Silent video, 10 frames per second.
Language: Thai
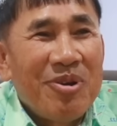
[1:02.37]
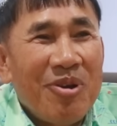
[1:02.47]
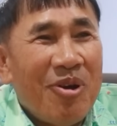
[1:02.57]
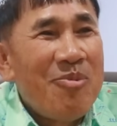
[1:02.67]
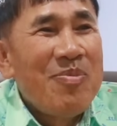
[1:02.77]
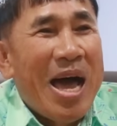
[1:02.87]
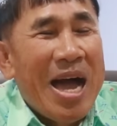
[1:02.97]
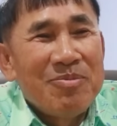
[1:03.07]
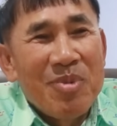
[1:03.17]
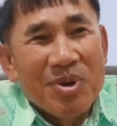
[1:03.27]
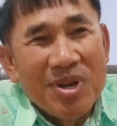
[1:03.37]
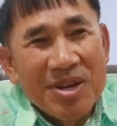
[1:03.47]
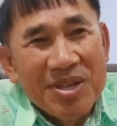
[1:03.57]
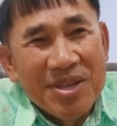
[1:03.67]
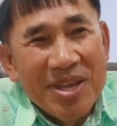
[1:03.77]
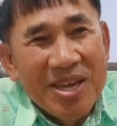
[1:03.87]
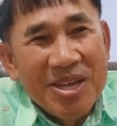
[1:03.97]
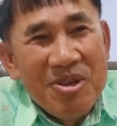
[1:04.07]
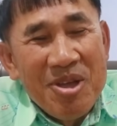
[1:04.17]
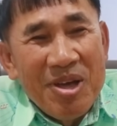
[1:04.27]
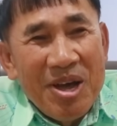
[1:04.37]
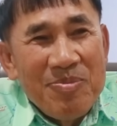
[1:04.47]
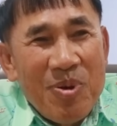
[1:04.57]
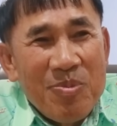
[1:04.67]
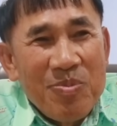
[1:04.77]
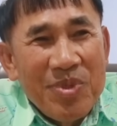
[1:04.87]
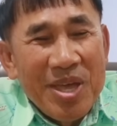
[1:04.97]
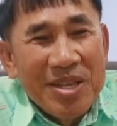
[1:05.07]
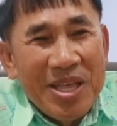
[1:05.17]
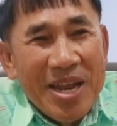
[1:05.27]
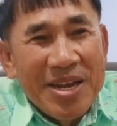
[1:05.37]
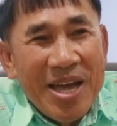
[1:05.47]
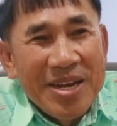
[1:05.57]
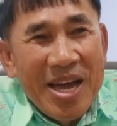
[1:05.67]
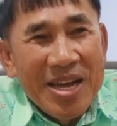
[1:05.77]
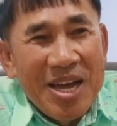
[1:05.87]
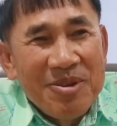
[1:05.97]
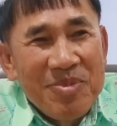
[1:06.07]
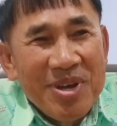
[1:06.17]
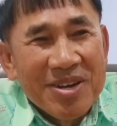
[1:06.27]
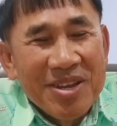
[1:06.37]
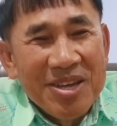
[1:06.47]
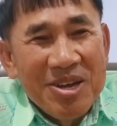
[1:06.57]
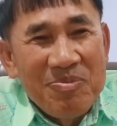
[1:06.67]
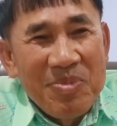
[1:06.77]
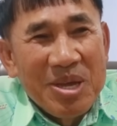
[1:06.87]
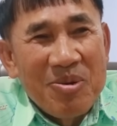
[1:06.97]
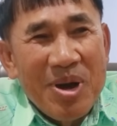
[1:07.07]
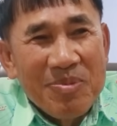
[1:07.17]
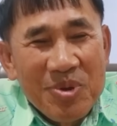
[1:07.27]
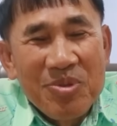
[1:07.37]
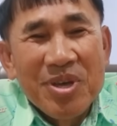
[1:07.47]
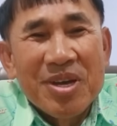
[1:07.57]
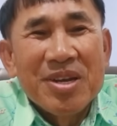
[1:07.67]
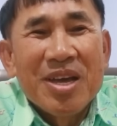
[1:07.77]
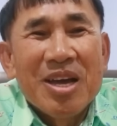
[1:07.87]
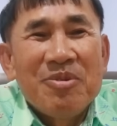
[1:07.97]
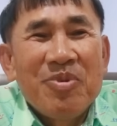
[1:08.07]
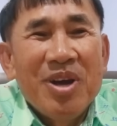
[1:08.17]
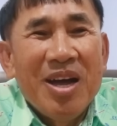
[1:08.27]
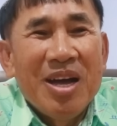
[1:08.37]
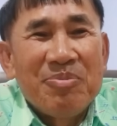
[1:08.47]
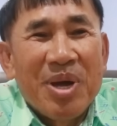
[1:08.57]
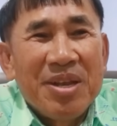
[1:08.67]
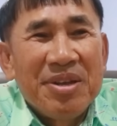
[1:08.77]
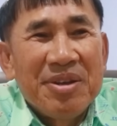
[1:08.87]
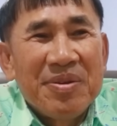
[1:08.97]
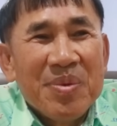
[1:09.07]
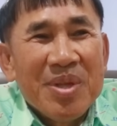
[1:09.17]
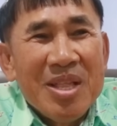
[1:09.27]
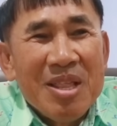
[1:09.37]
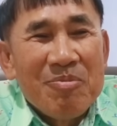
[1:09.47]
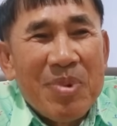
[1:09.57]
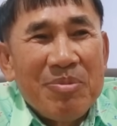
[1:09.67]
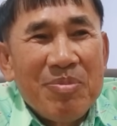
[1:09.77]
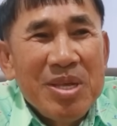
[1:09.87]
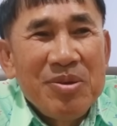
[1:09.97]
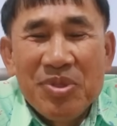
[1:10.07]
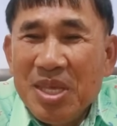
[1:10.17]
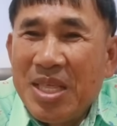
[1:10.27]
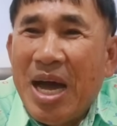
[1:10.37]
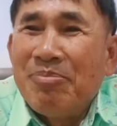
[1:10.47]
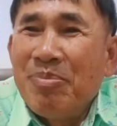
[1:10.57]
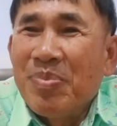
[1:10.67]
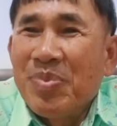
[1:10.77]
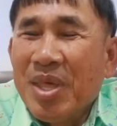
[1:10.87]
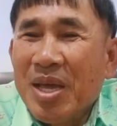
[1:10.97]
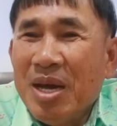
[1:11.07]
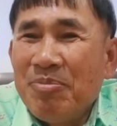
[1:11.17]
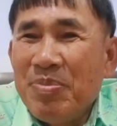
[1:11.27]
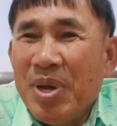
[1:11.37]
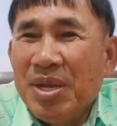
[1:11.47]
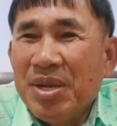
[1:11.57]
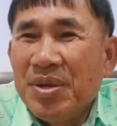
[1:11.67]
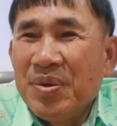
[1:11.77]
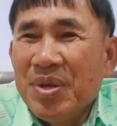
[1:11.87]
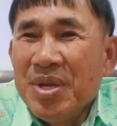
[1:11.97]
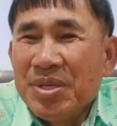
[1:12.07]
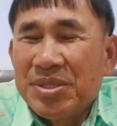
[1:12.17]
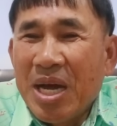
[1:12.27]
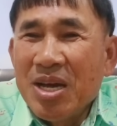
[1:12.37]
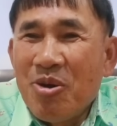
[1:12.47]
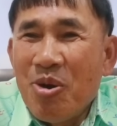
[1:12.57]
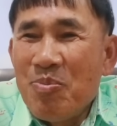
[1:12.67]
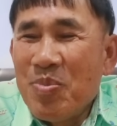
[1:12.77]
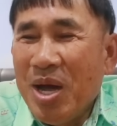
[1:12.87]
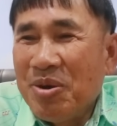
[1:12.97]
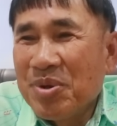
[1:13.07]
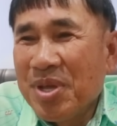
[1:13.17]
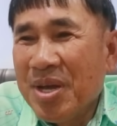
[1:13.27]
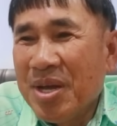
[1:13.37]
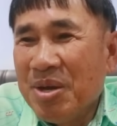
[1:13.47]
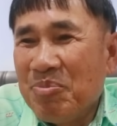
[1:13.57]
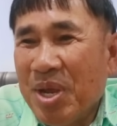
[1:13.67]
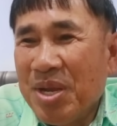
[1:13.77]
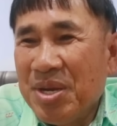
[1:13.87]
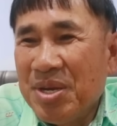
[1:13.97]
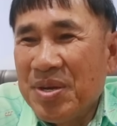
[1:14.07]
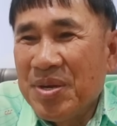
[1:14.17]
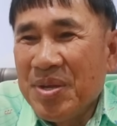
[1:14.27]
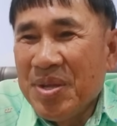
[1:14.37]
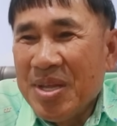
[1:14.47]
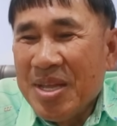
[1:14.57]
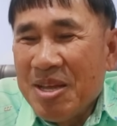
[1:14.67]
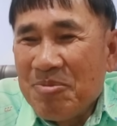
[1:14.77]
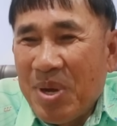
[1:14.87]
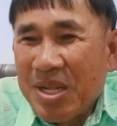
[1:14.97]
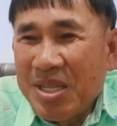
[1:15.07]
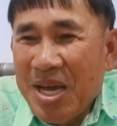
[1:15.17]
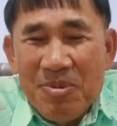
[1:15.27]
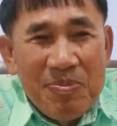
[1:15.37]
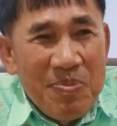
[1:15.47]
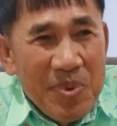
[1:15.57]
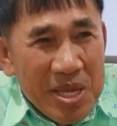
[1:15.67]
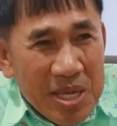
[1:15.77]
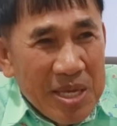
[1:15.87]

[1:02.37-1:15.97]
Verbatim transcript: ล้มล้างหมดเลยอย่างเงี้ยไอ้ผมในฐานะนักการเมืองนี่ก็มีความรู้สึกนะครับว่ามันมันไม่ยุติธรรมนะครับ มันสังคมเราเนี่ยมันมันถ้ามี